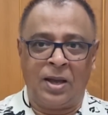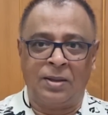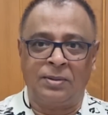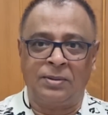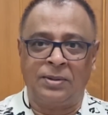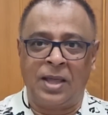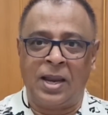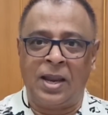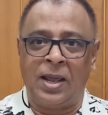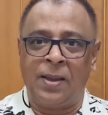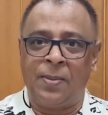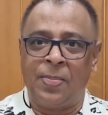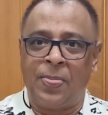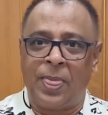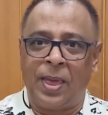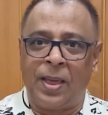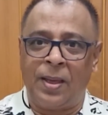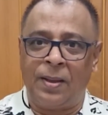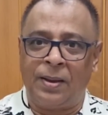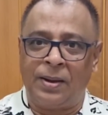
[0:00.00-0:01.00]
তাহলে
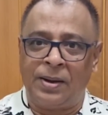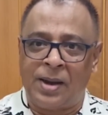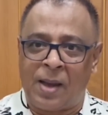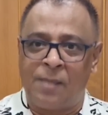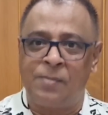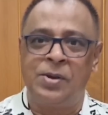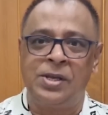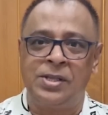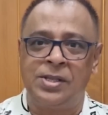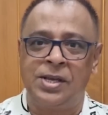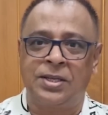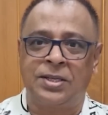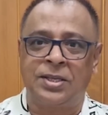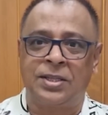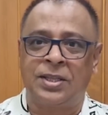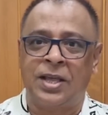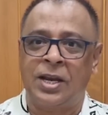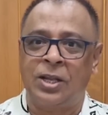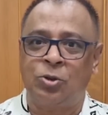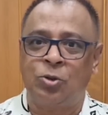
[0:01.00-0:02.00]
নামিয়ে দিয়েছেন
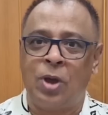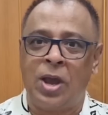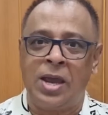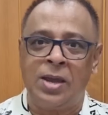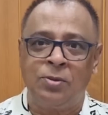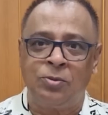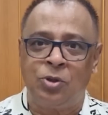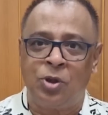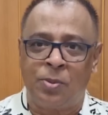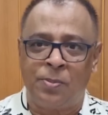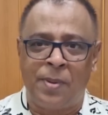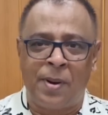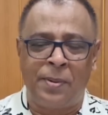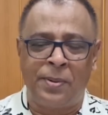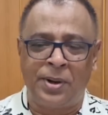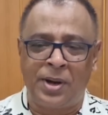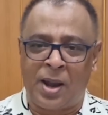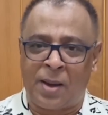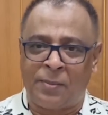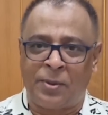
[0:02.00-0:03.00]
তাহলে তো
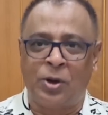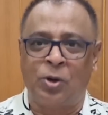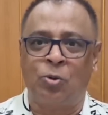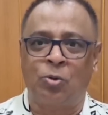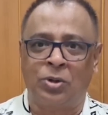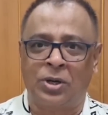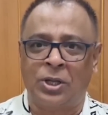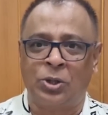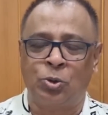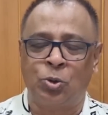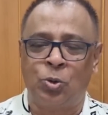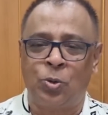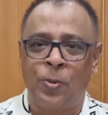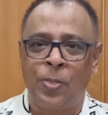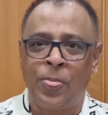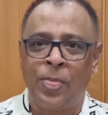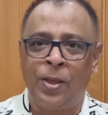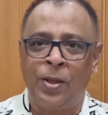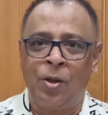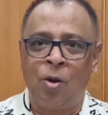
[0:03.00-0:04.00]
এইভাবে নামানোটা তো
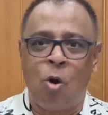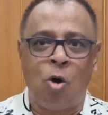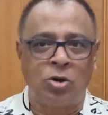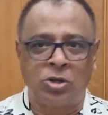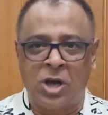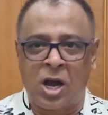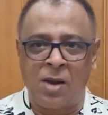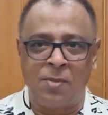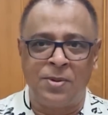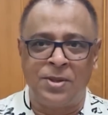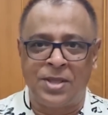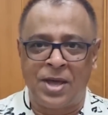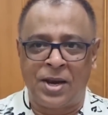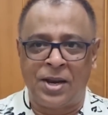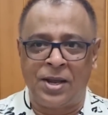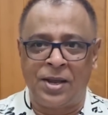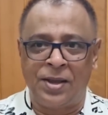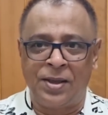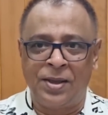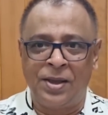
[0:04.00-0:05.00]

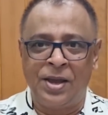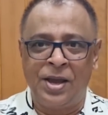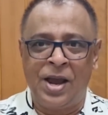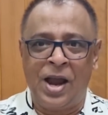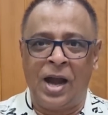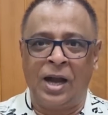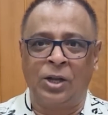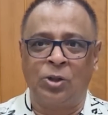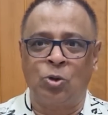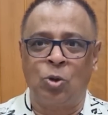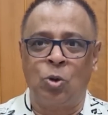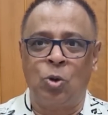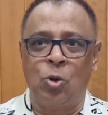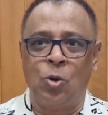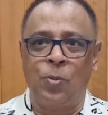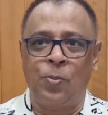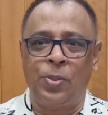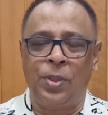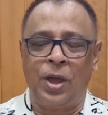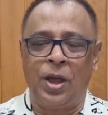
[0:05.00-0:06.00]
অসাংবিধানিক এটা তো হলো
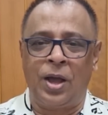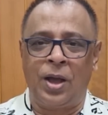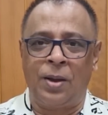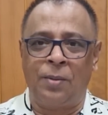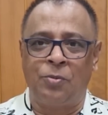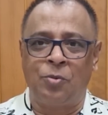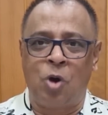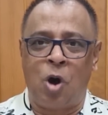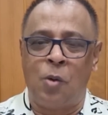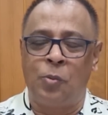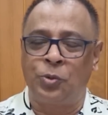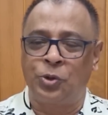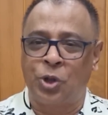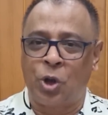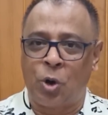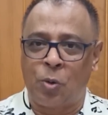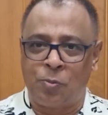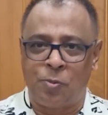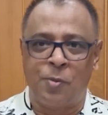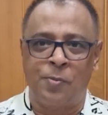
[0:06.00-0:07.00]

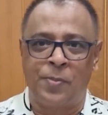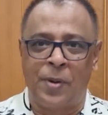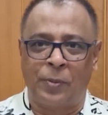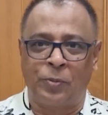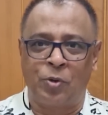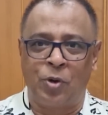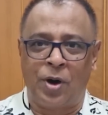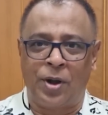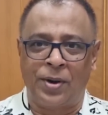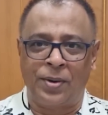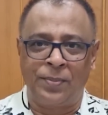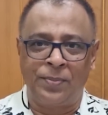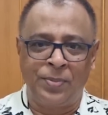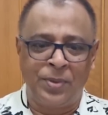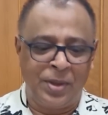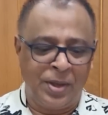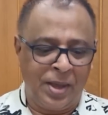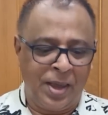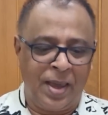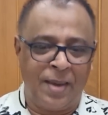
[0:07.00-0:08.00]
ক্ষমতার অপব্যবহার
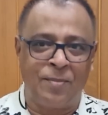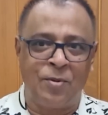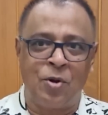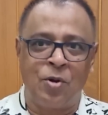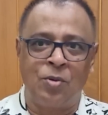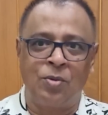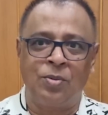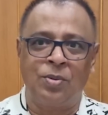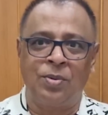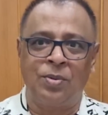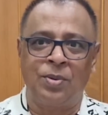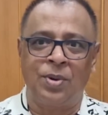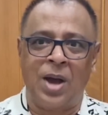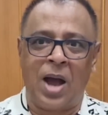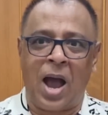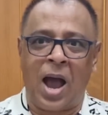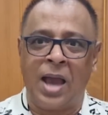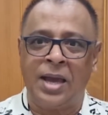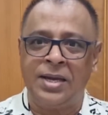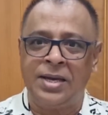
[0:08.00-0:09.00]
এবং
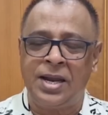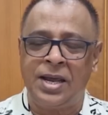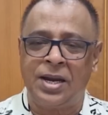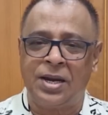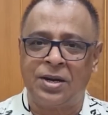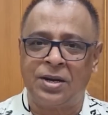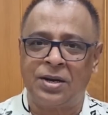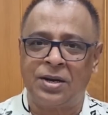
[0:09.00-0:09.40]
আইনের